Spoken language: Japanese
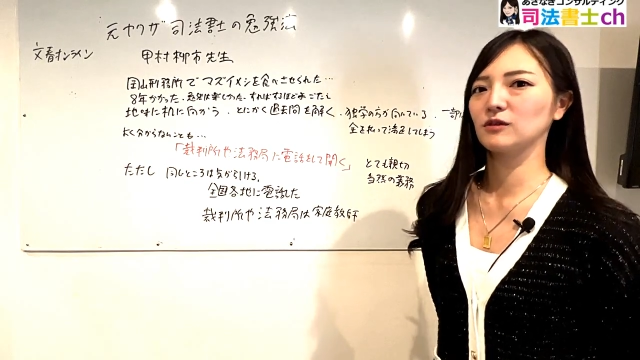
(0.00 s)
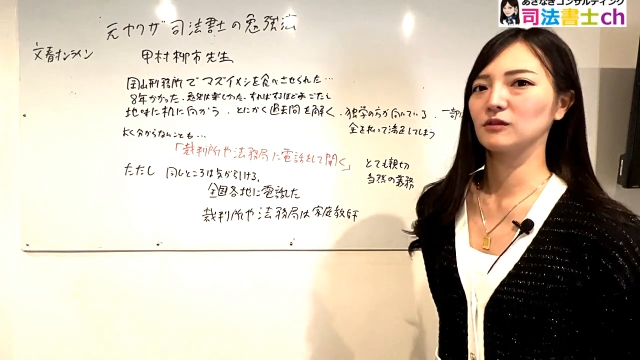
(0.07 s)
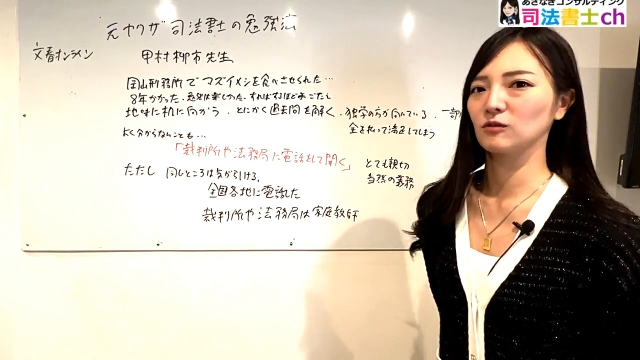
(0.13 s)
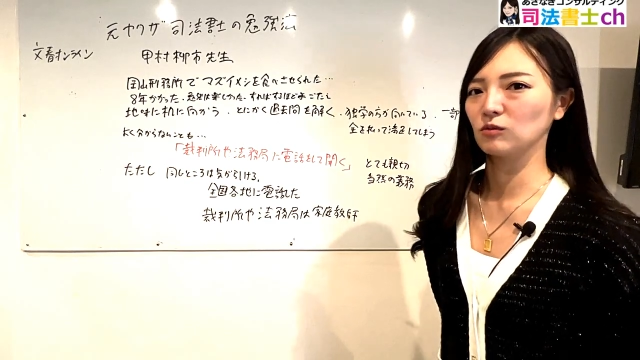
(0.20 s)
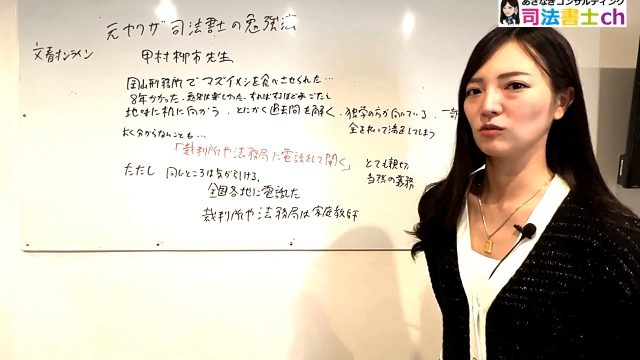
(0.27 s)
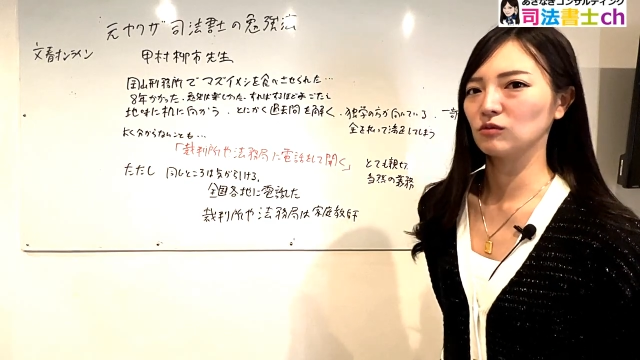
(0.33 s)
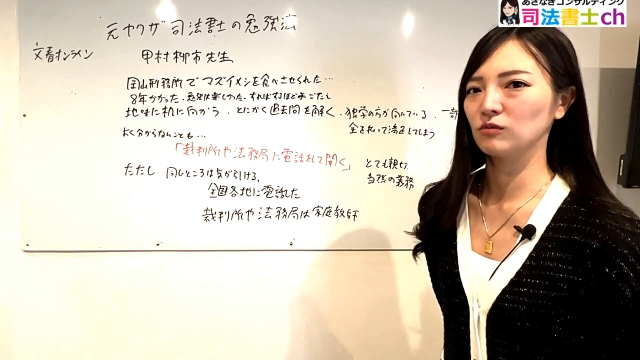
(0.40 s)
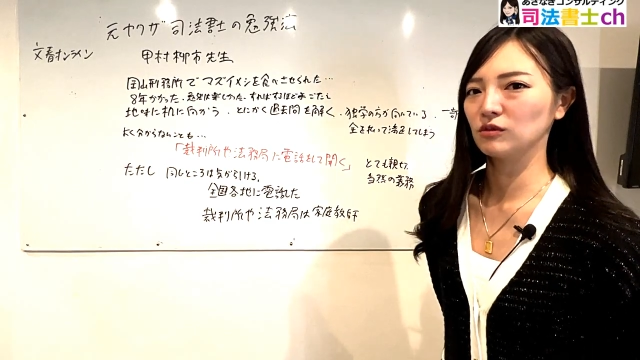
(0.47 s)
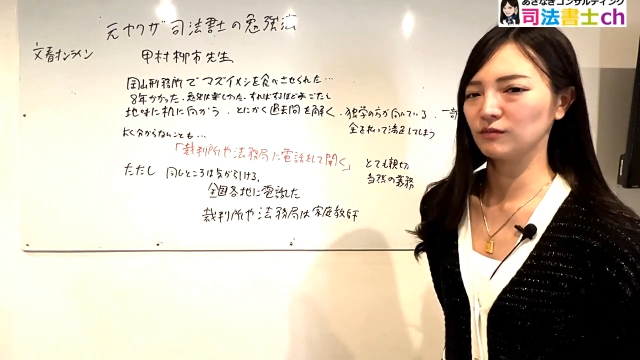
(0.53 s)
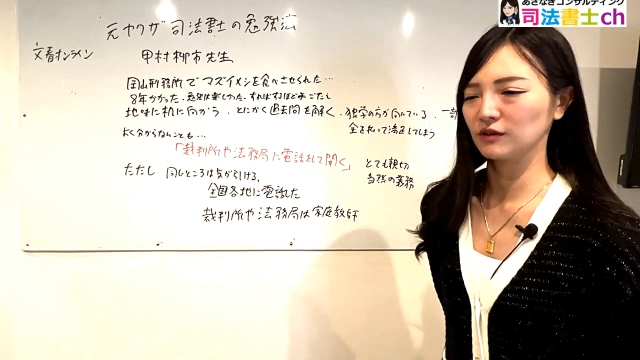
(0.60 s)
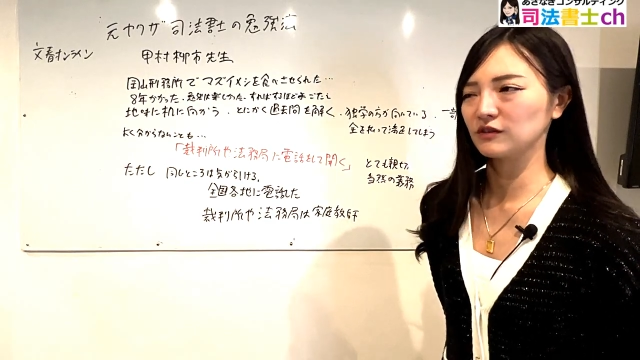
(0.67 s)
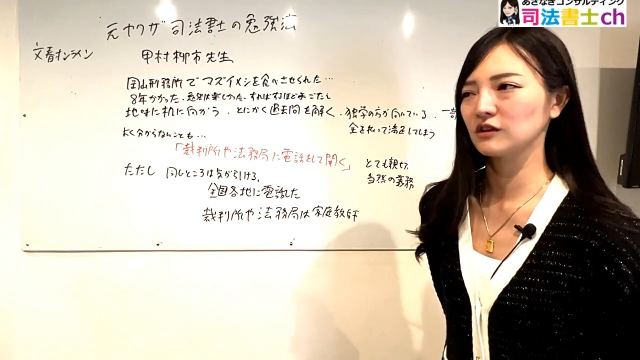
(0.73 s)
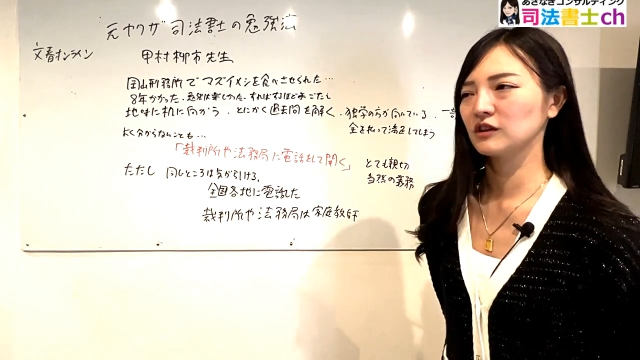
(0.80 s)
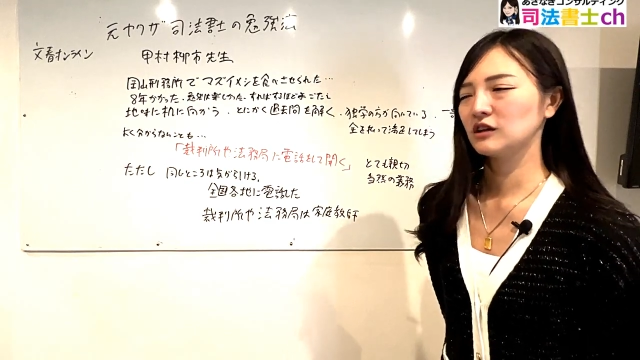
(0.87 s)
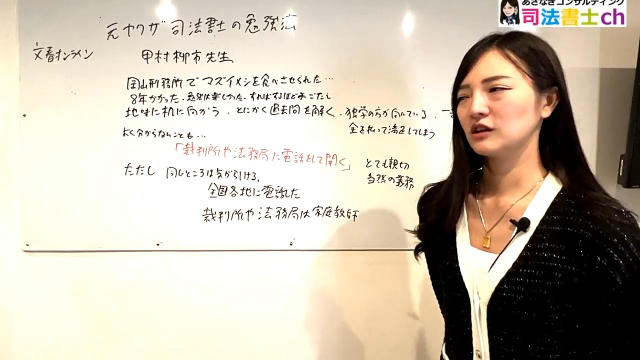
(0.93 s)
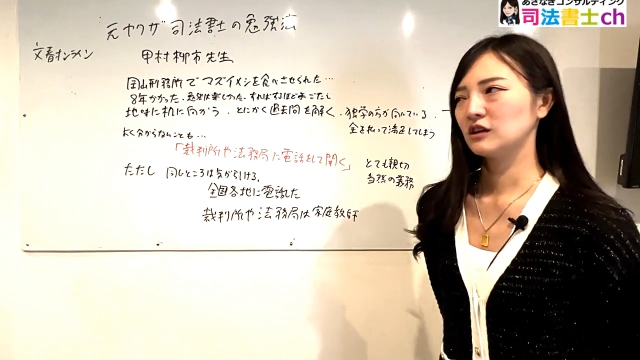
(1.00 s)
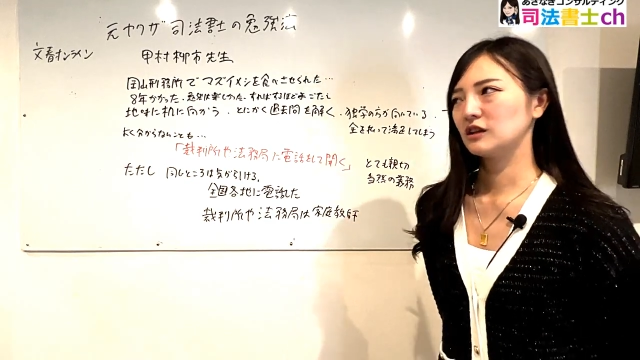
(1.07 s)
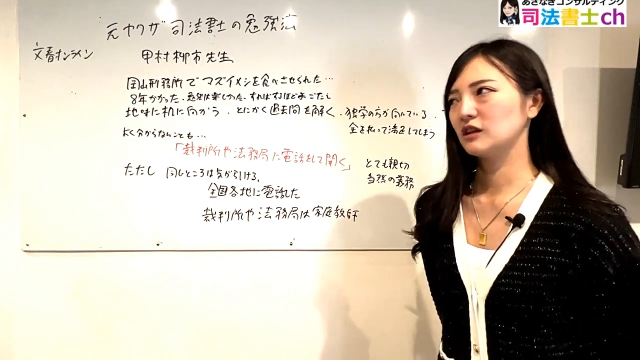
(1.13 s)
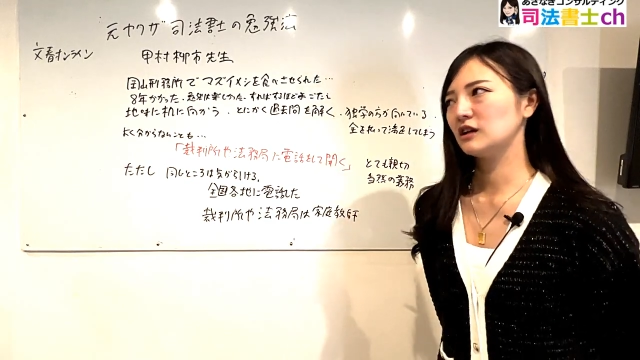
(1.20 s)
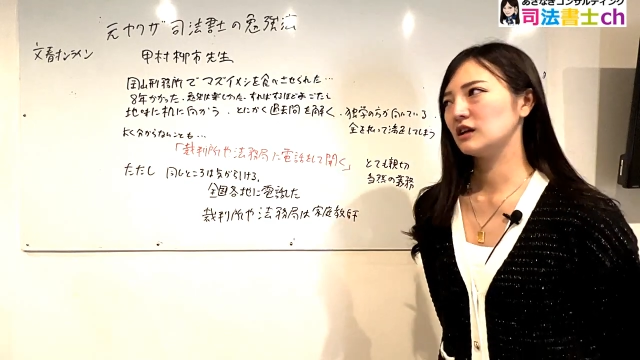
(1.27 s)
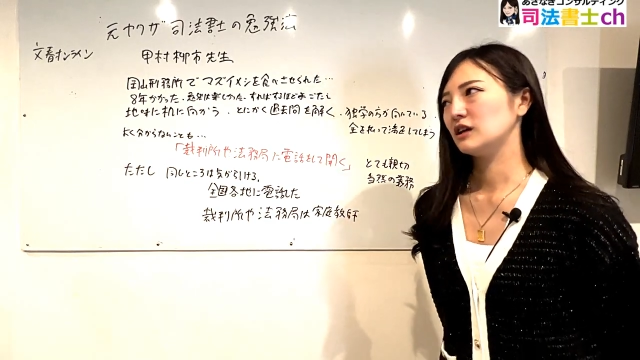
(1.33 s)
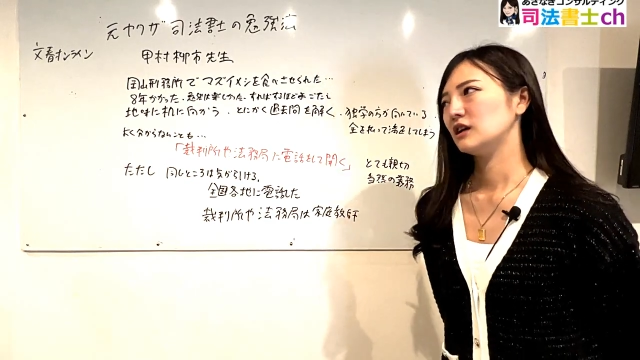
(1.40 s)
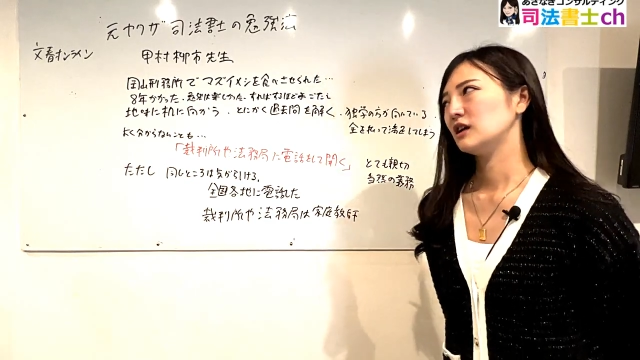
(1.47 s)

だと思います。で、